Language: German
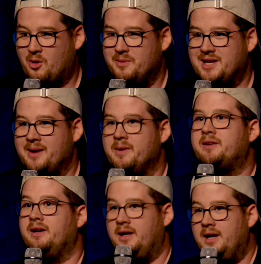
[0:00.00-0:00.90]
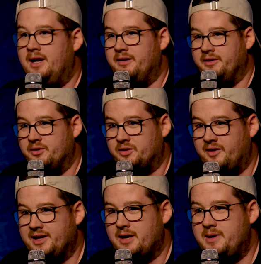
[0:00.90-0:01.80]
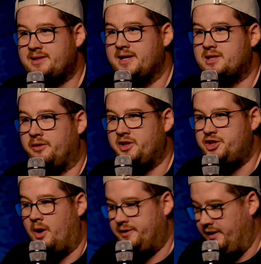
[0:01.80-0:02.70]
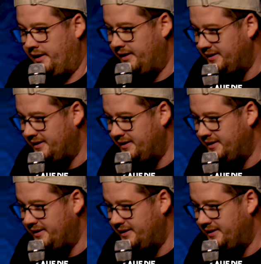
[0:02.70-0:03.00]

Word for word: guckt mich an mit, wenn du so weitermachst, kriegst du auf die Schnauze.